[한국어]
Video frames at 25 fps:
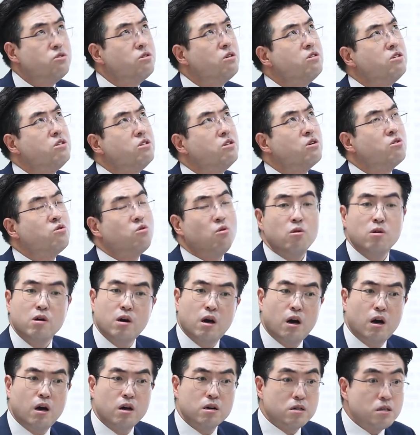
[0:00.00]

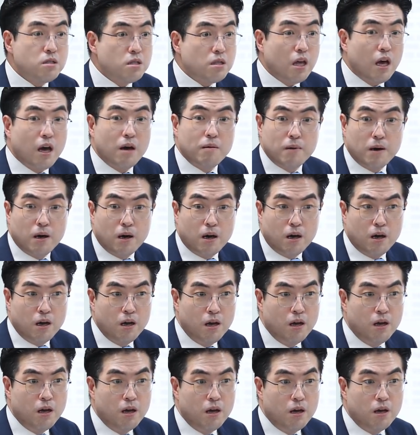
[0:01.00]
2002년도인가 그때 아마
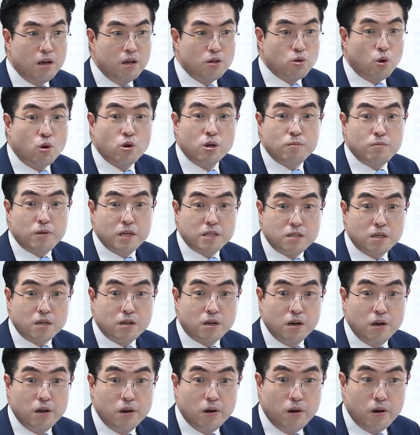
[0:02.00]

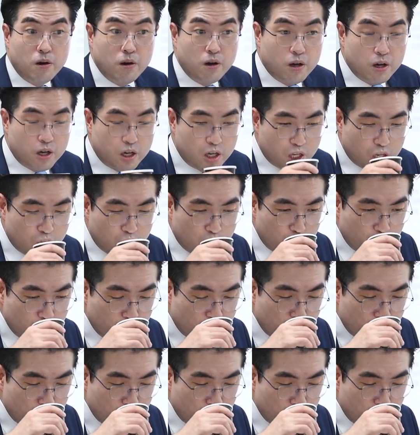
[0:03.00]
독립됐을걸요. 예.